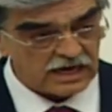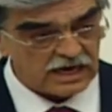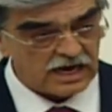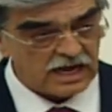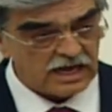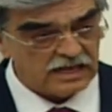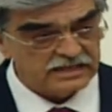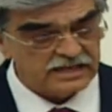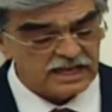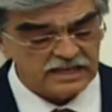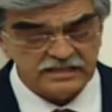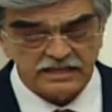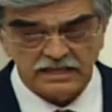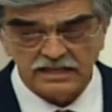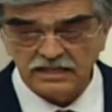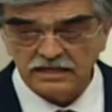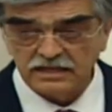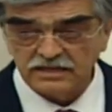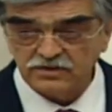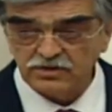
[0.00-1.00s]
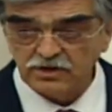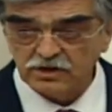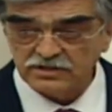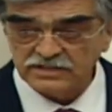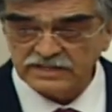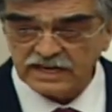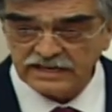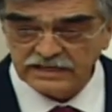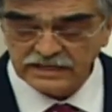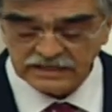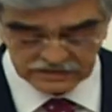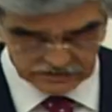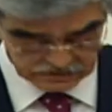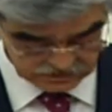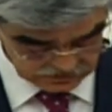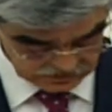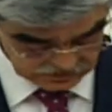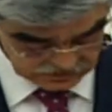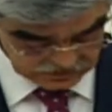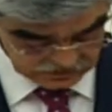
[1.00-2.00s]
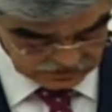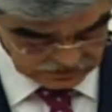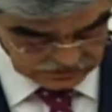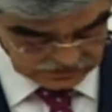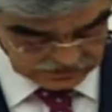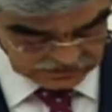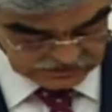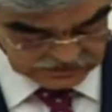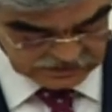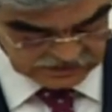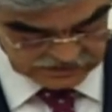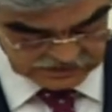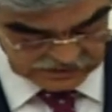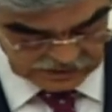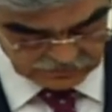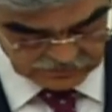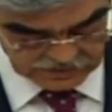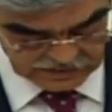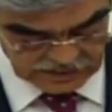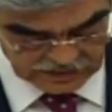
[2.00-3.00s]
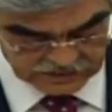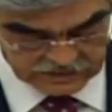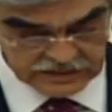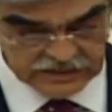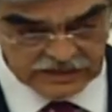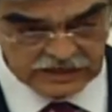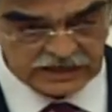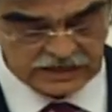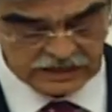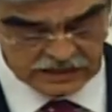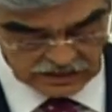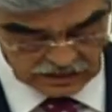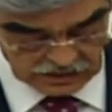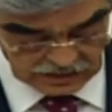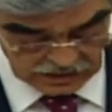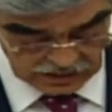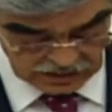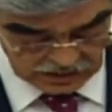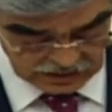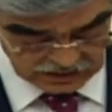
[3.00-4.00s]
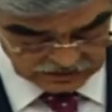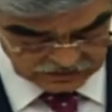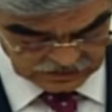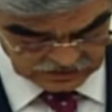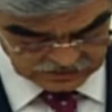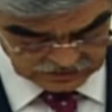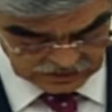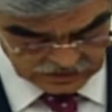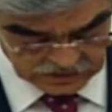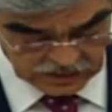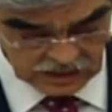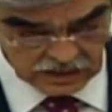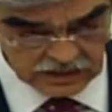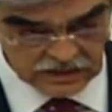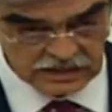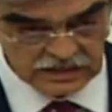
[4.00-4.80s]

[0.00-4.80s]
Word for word: aldatıldık diyorsanız siz de milleti aldatarak,